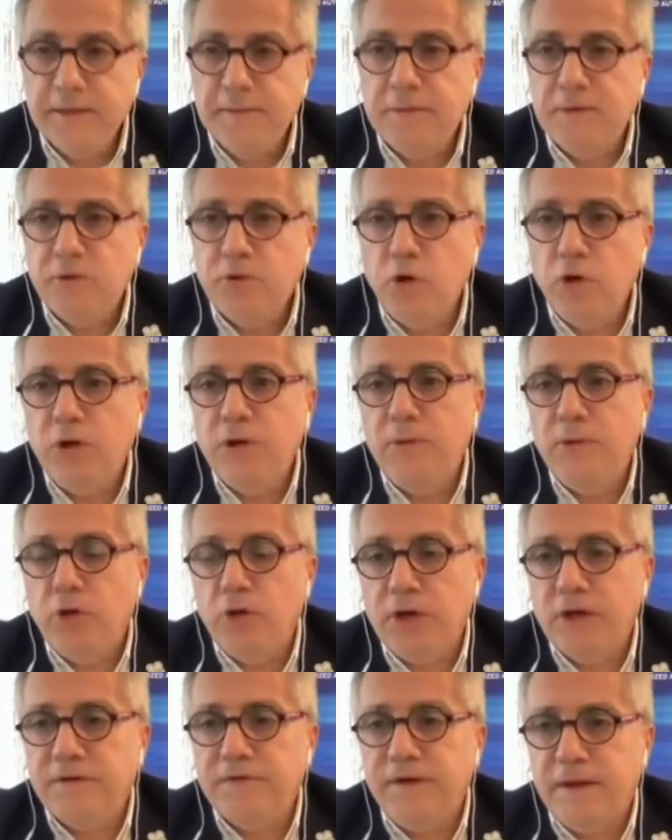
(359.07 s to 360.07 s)
Şöyle bir
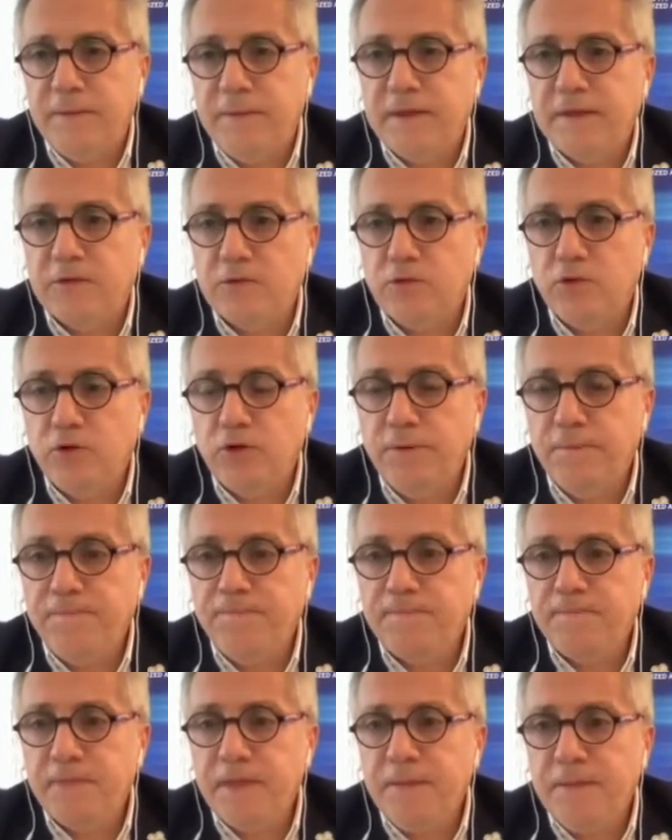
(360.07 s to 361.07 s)
örnek vermek istiyorum.
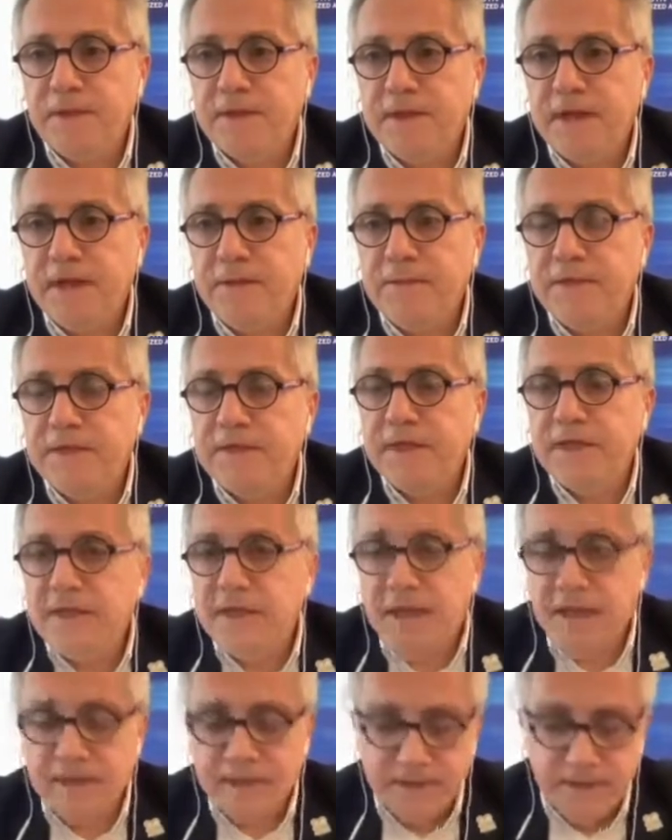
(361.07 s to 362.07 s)
Mesela biz
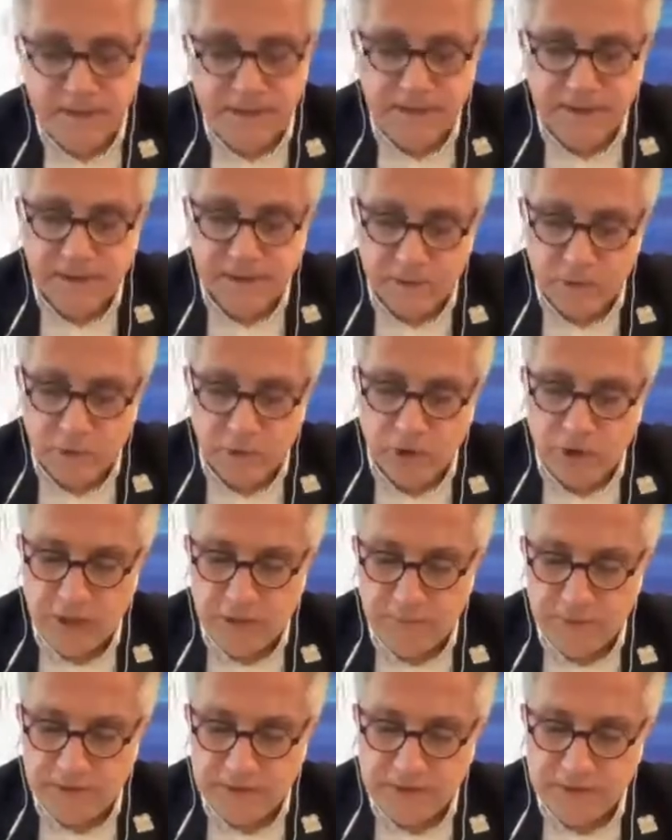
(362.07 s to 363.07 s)
geçen sene Türkiye
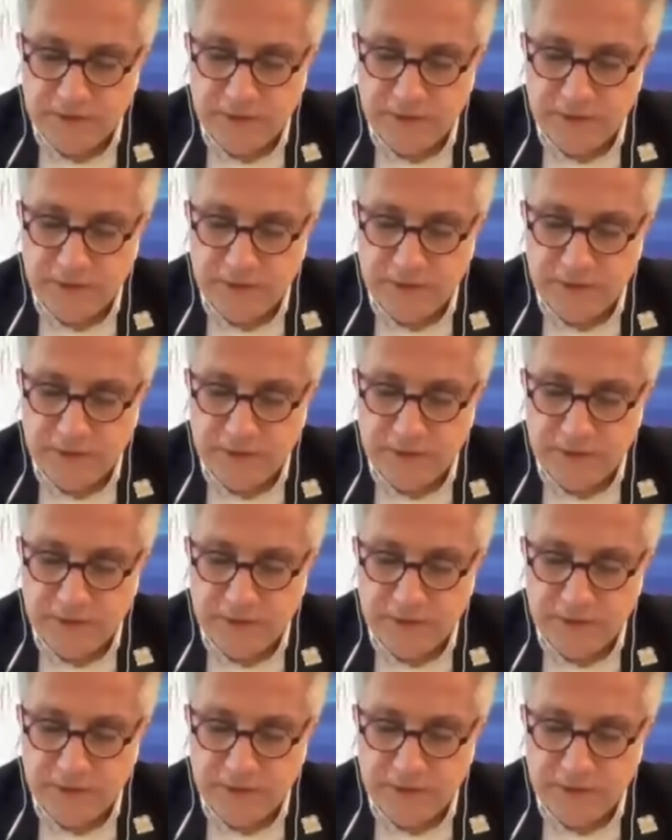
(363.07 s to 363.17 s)
pazarı